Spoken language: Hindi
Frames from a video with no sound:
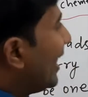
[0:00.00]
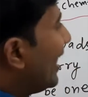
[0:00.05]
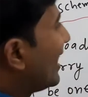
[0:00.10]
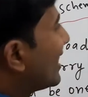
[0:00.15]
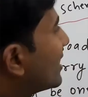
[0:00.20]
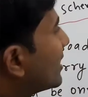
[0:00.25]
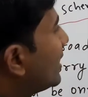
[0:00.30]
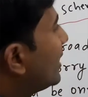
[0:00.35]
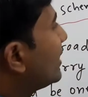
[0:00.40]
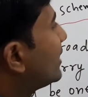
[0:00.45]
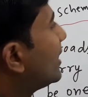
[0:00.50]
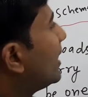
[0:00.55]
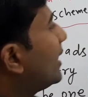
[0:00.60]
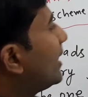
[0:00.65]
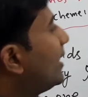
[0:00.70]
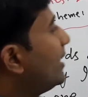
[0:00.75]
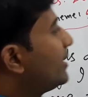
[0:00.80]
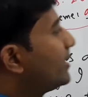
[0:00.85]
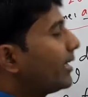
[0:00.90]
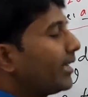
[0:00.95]
एस्टेंजा
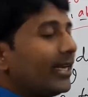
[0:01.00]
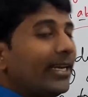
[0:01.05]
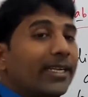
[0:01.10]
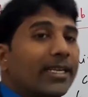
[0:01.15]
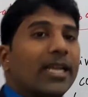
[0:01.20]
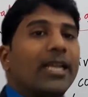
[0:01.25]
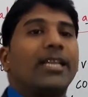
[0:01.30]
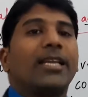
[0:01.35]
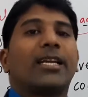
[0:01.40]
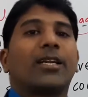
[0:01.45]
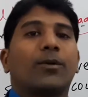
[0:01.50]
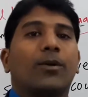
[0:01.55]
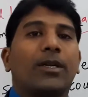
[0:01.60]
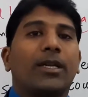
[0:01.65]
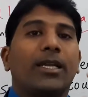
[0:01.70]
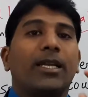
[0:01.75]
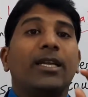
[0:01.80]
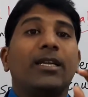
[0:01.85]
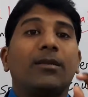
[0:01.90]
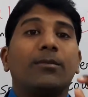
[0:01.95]
इज ए इटालियन
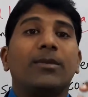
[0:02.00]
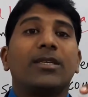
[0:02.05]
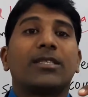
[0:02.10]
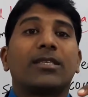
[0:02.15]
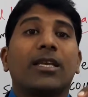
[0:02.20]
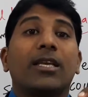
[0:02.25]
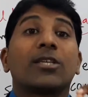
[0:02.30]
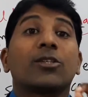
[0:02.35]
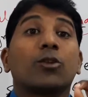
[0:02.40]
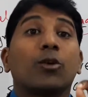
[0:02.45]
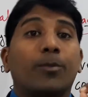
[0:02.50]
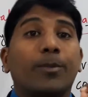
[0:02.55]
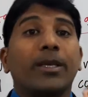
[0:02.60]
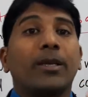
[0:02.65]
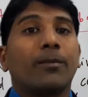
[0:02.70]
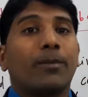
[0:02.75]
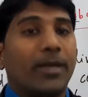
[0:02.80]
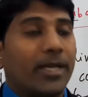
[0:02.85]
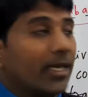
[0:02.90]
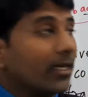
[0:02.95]
वर्ड इट मीन्स
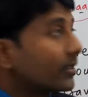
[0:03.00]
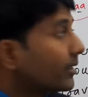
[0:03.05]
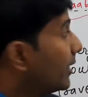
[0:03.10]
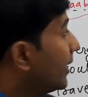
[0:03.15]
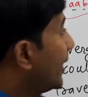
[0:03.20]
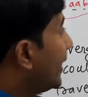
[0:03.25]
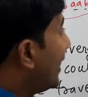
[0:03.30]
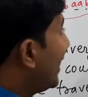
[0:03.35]
स्टॉपिंग प्लेस